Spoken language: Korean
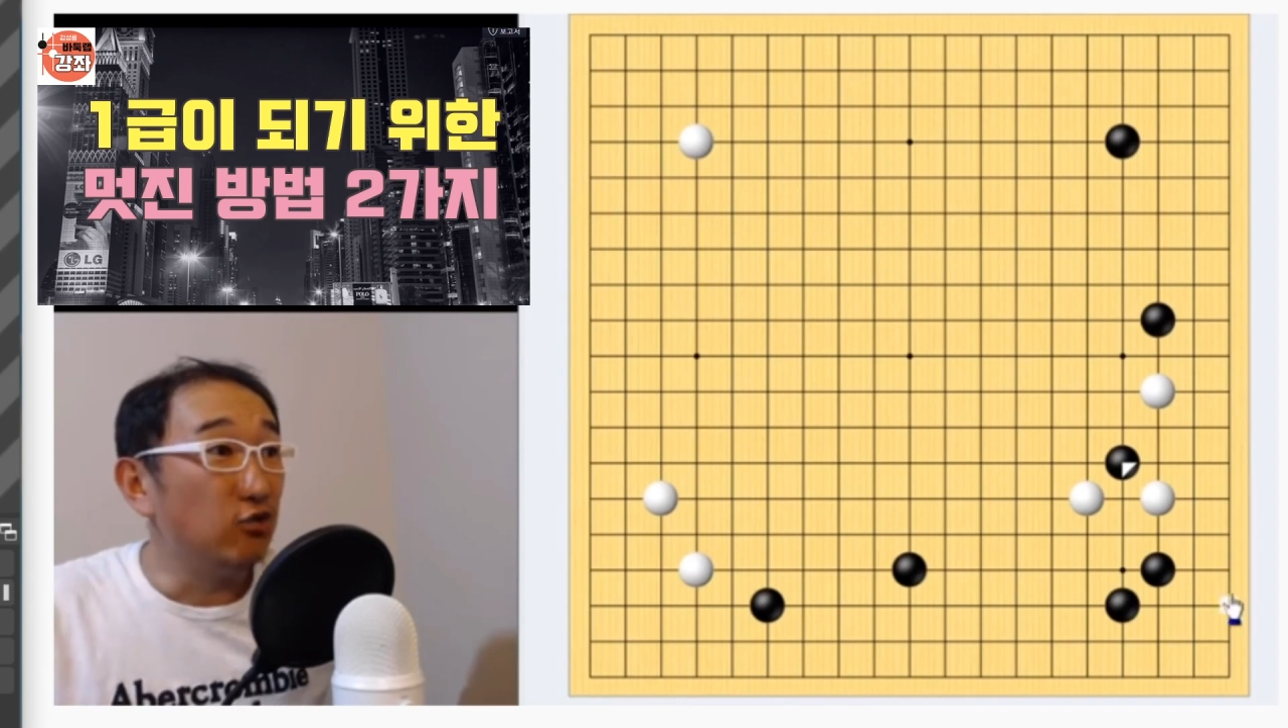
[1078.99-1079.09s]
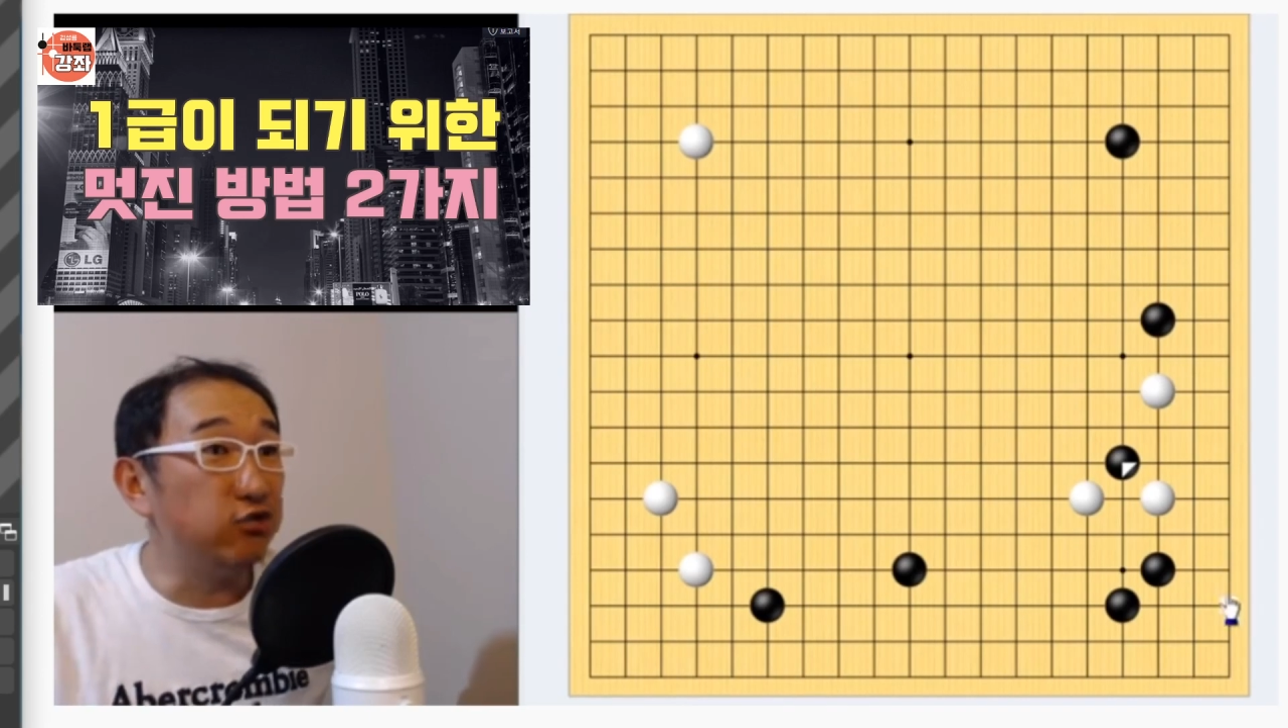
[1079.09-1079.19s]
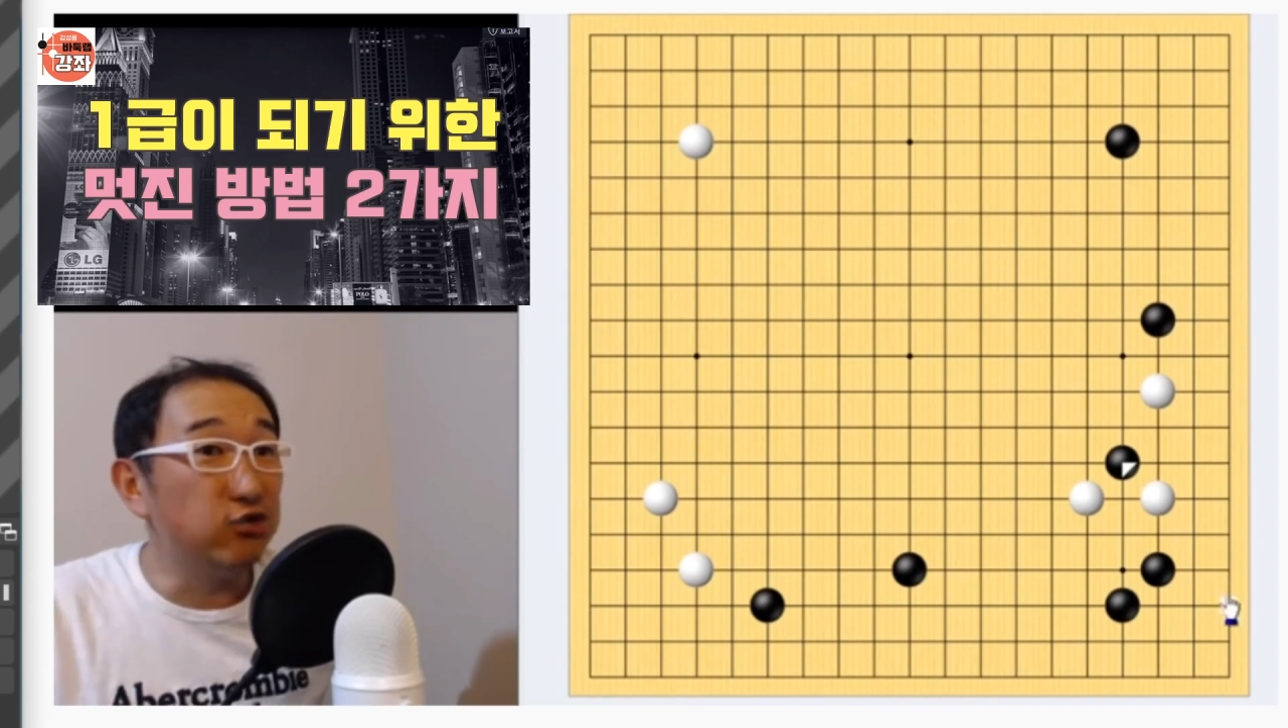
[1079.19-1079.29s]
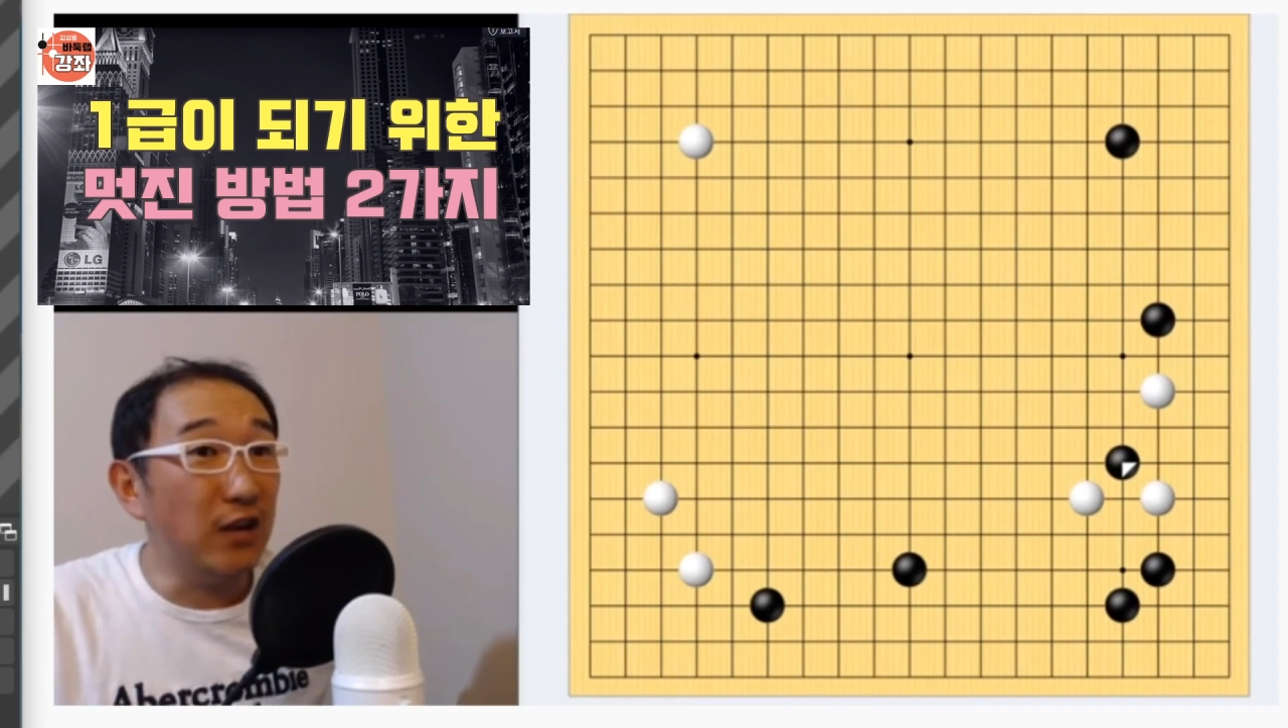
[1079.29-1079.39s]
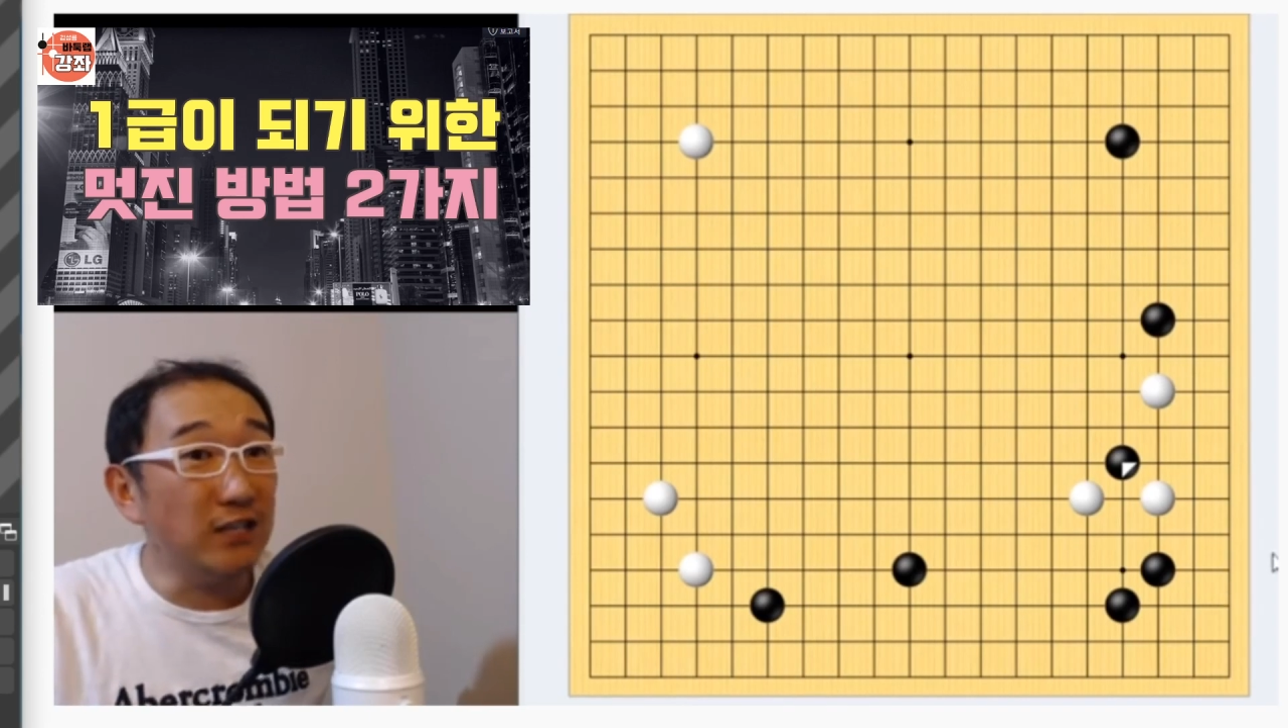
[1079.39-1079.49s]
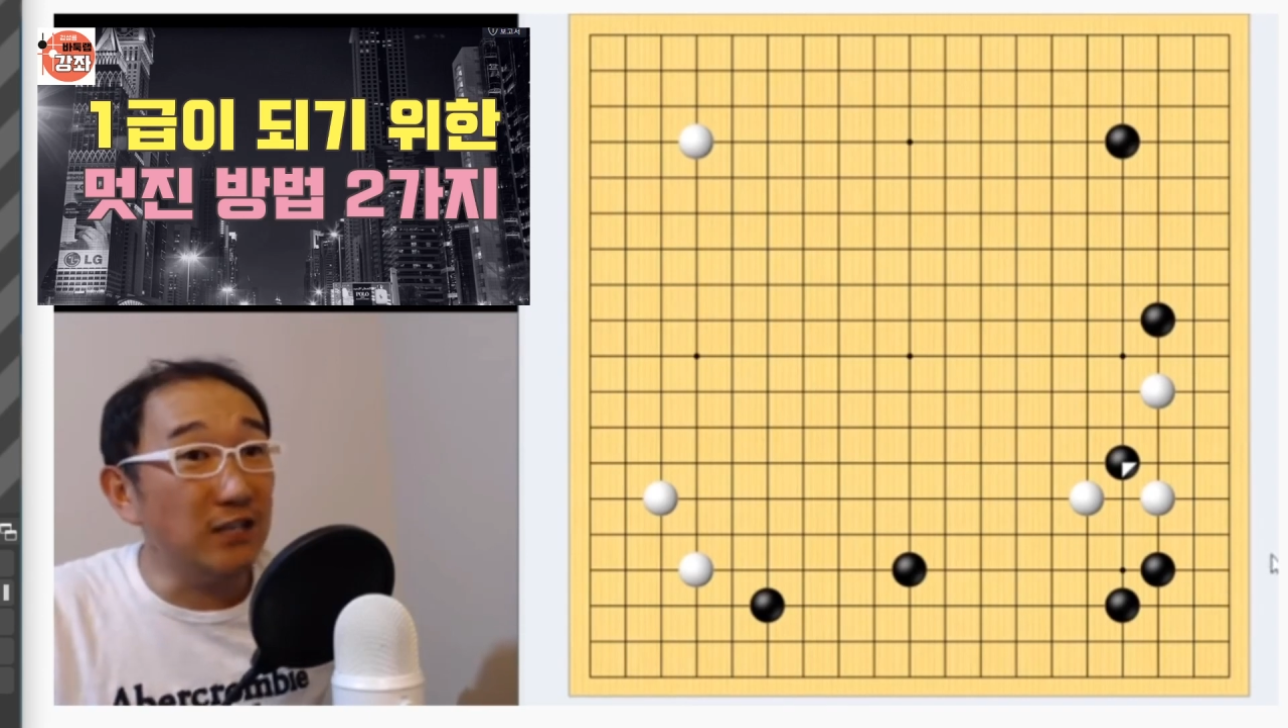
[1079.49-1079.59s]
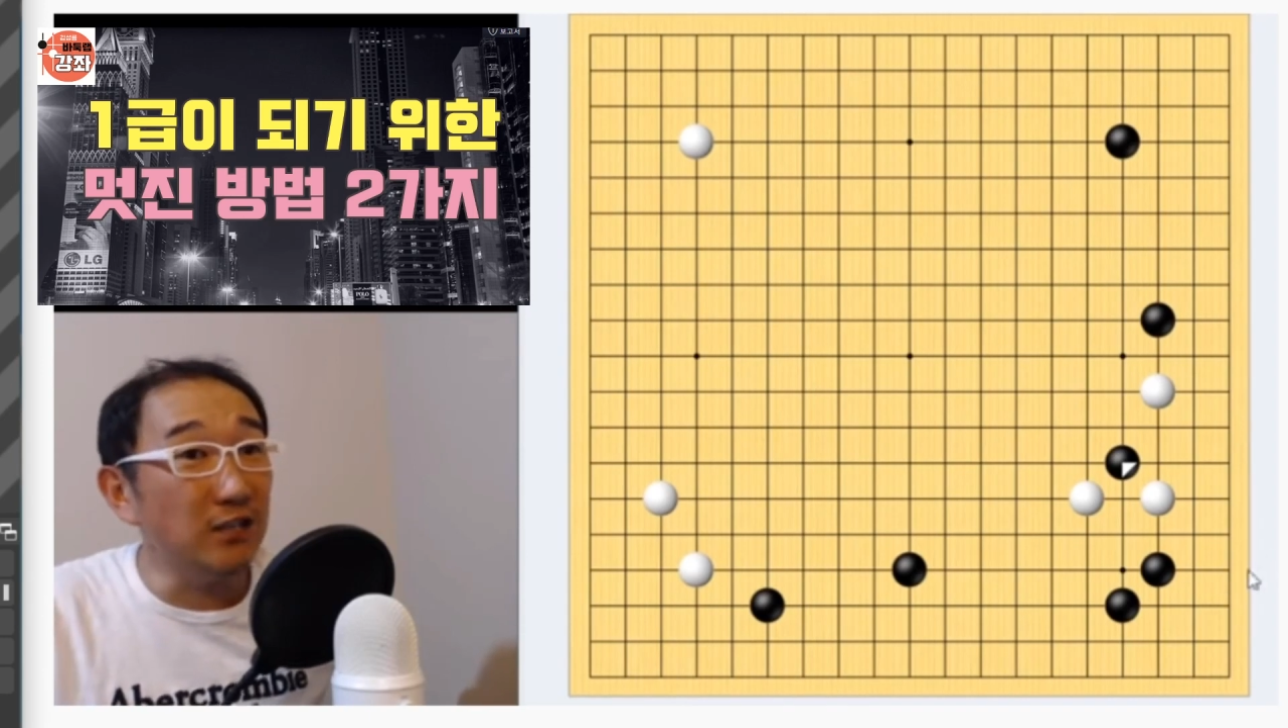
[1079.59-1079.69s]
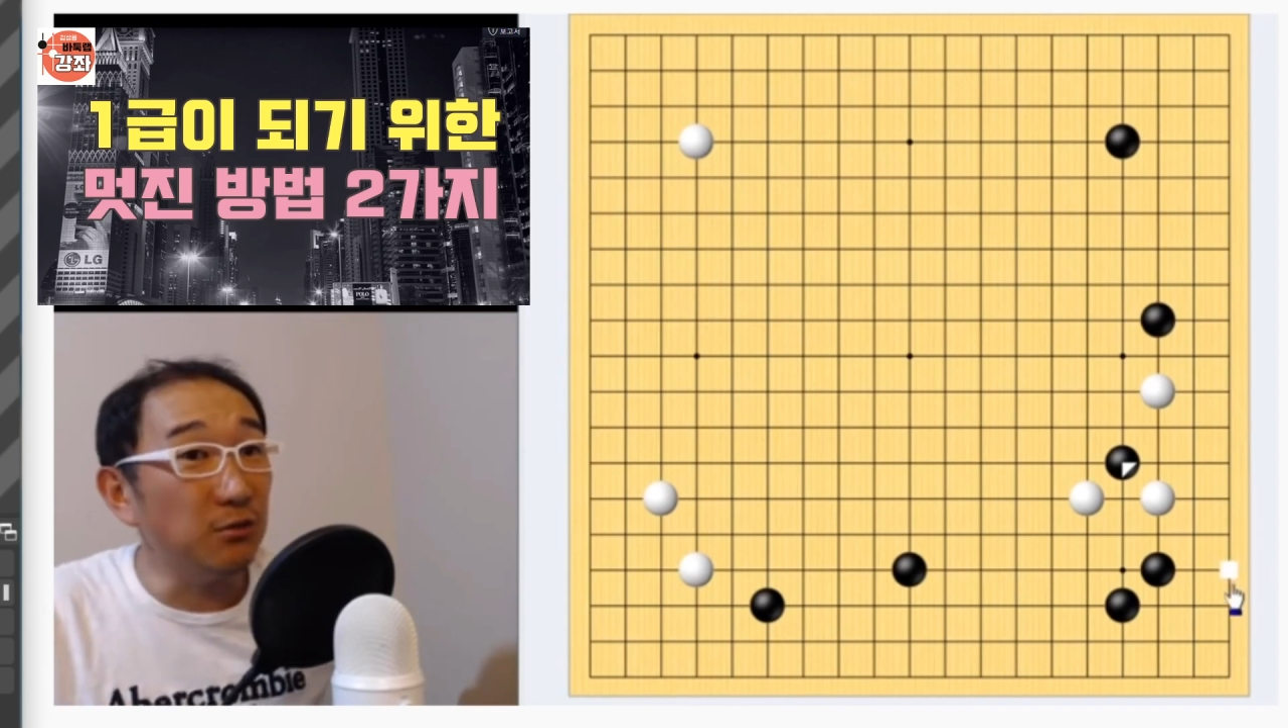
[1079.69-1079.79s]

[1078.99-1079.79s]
두 가지